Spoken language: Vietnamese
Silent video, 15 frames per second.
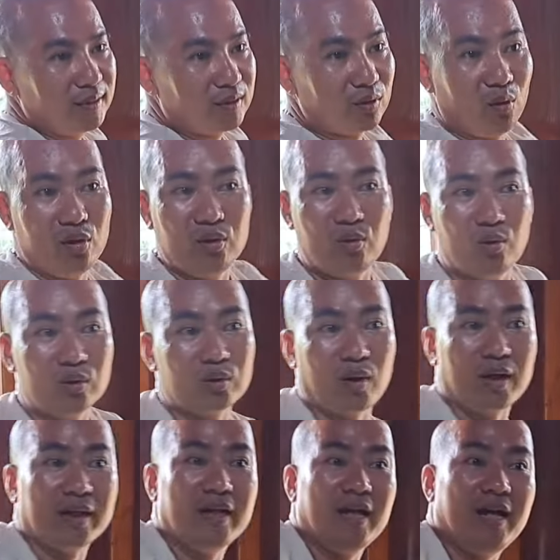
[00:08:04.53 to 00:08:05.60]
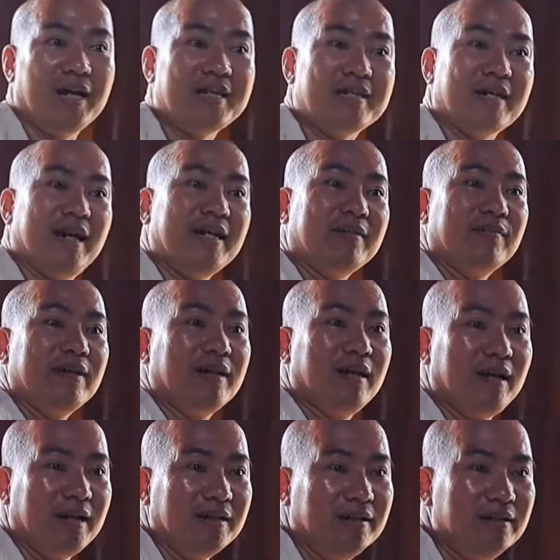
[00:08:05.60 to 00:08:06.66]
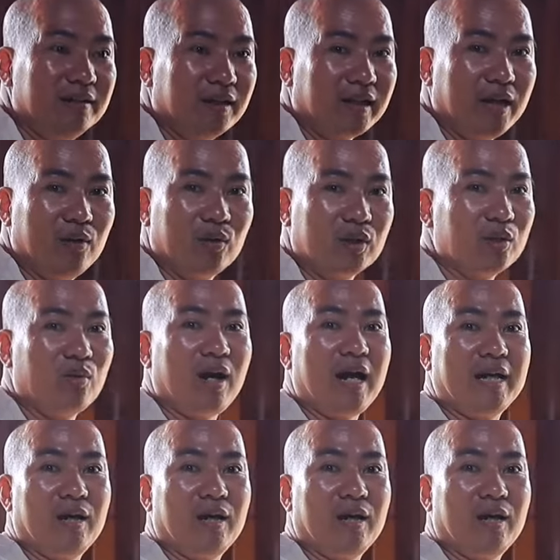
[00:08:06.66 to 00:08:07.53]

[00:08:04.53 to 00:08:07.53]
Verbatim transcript: tối ngủ toàn nghe ếch nhái với là ánh ương nó kêu đấy chứ có ai